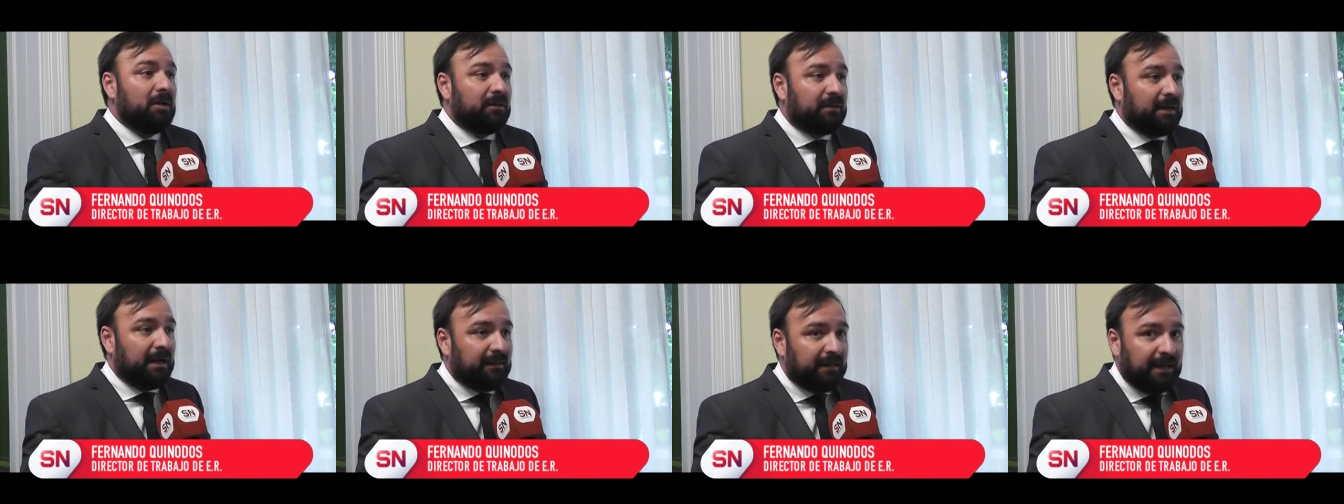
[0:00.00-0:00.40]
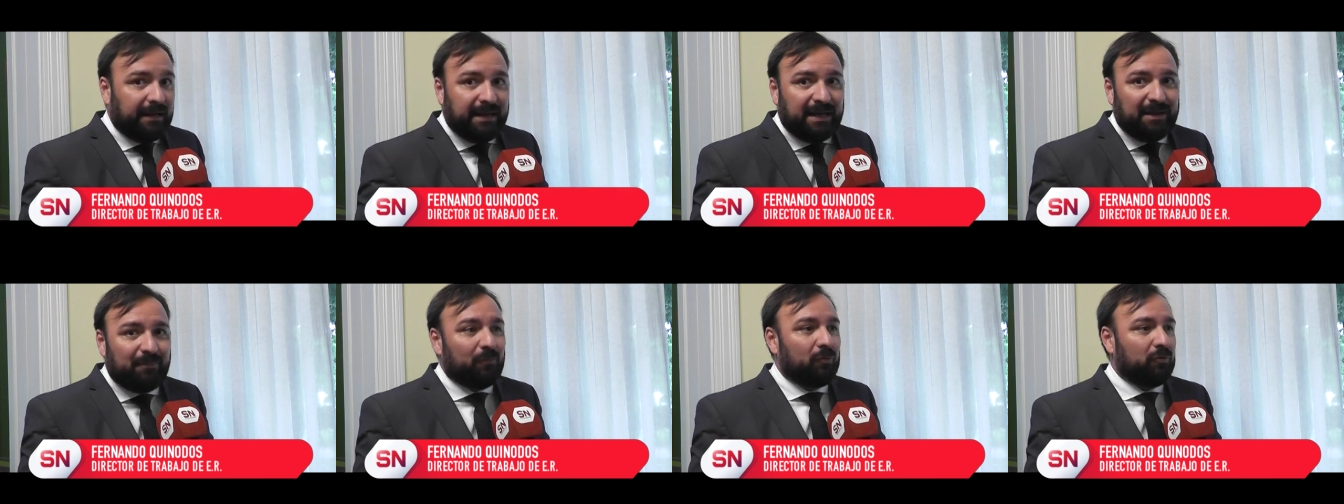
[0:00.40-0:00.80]

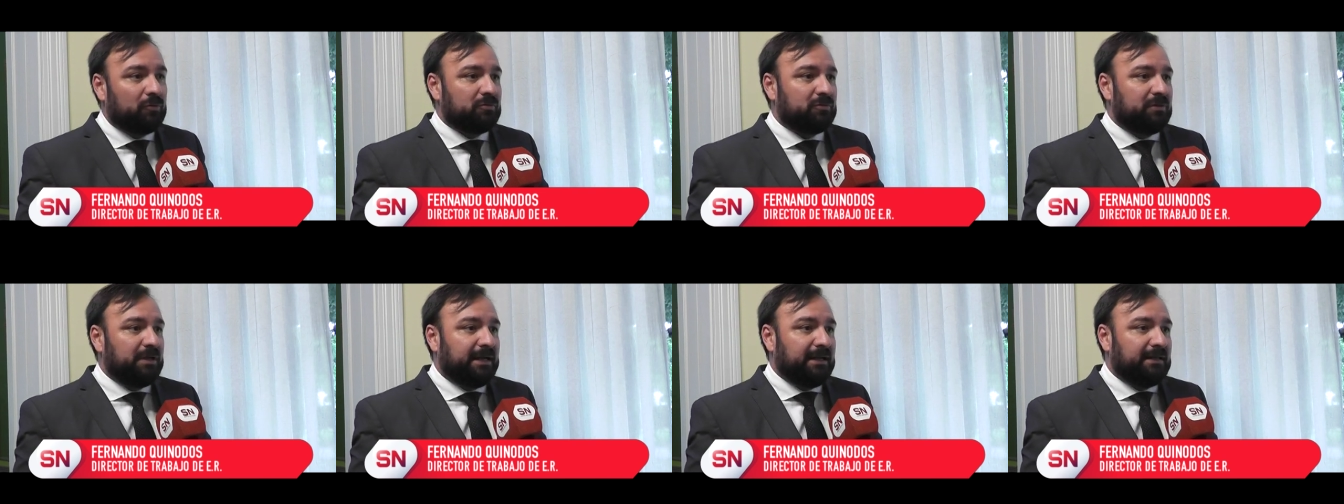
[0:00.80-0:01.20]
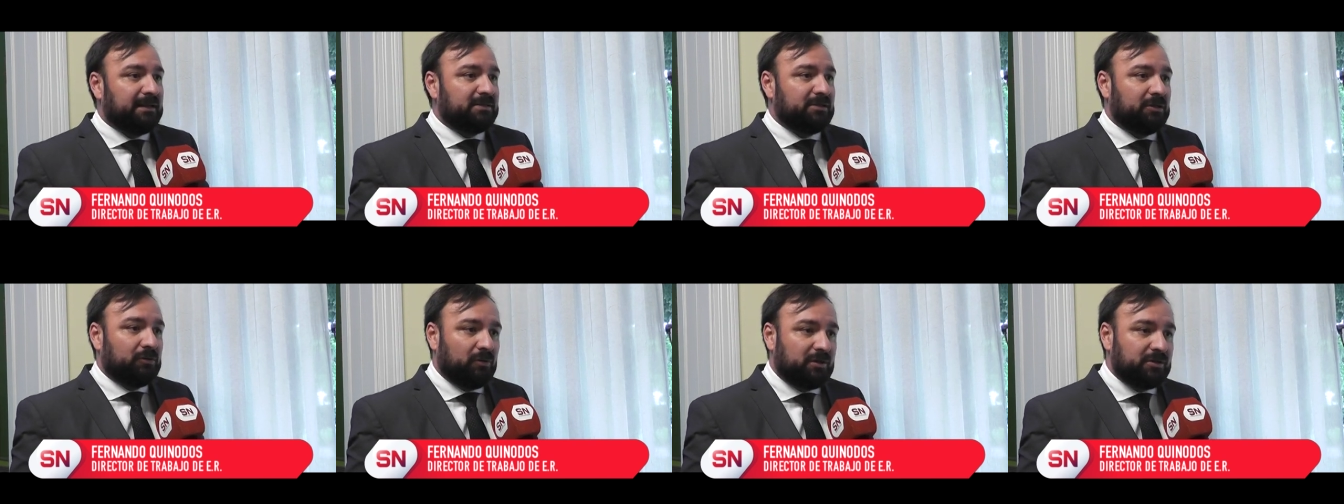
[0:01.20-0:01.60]
Trataremos de que
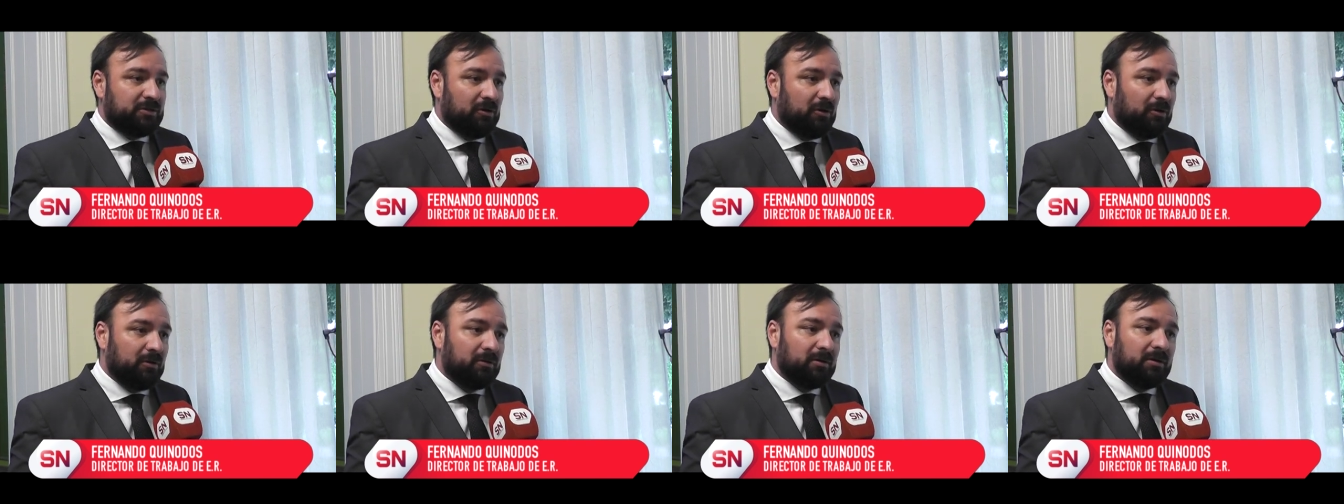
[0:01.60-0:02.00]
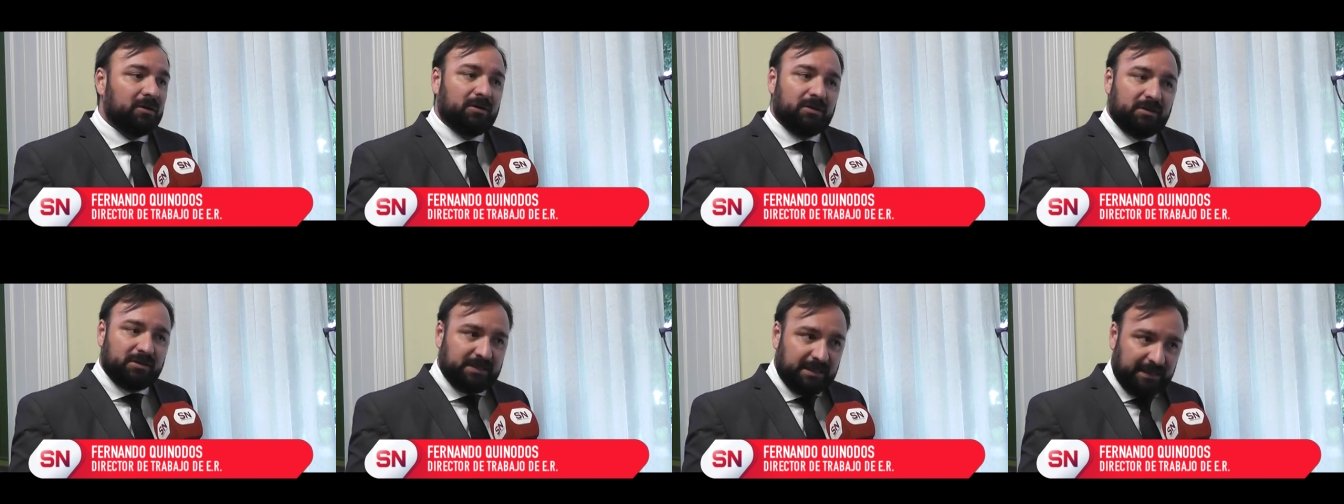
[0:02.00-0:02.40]
esta situación
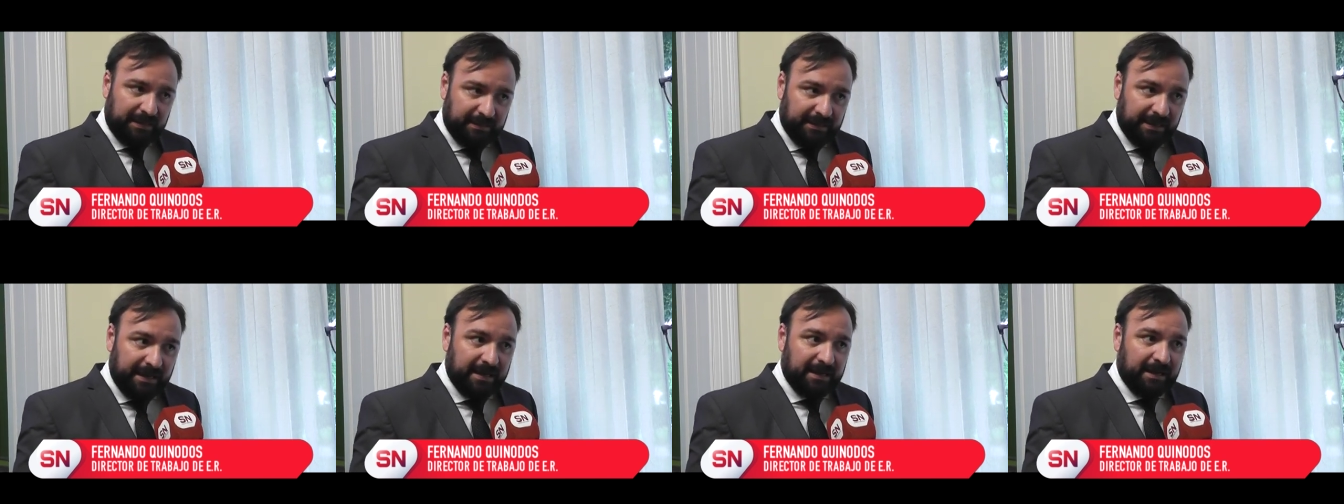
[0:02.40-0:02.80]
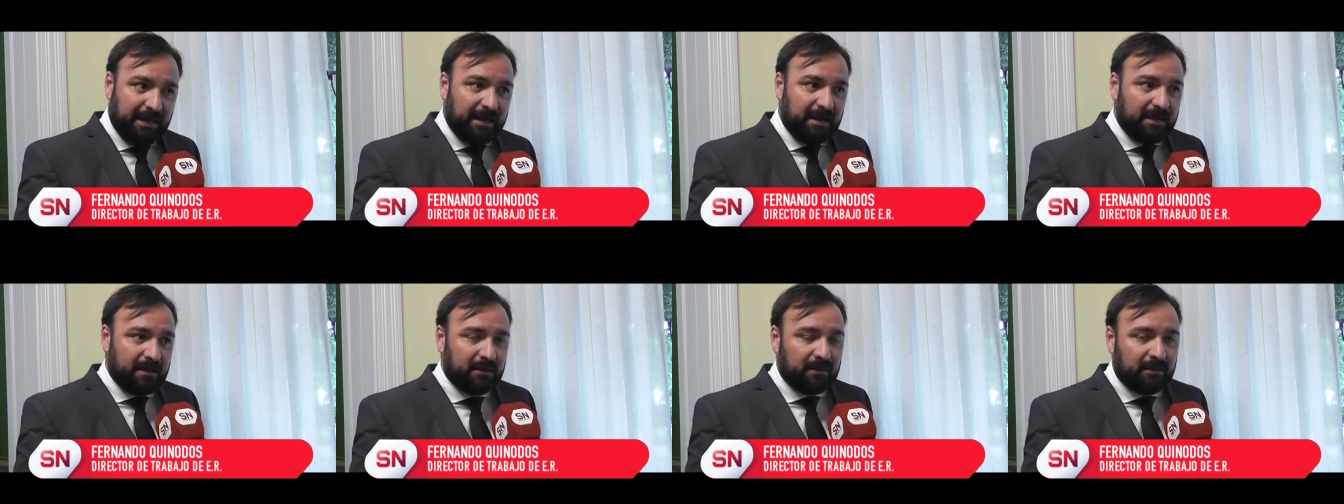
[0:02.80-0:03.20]
se
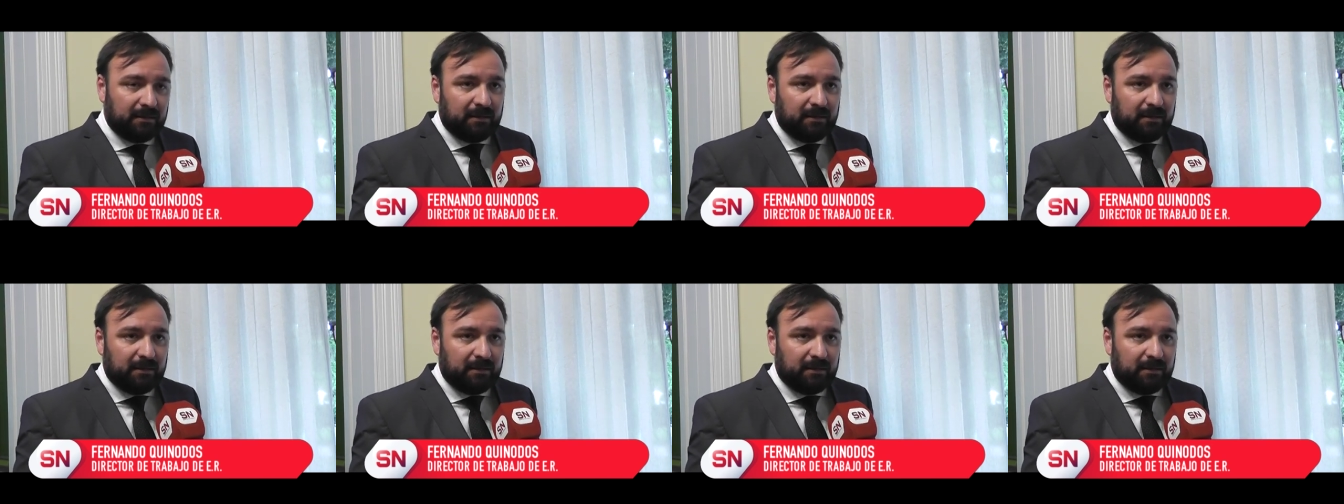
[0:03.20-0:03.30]
detenga.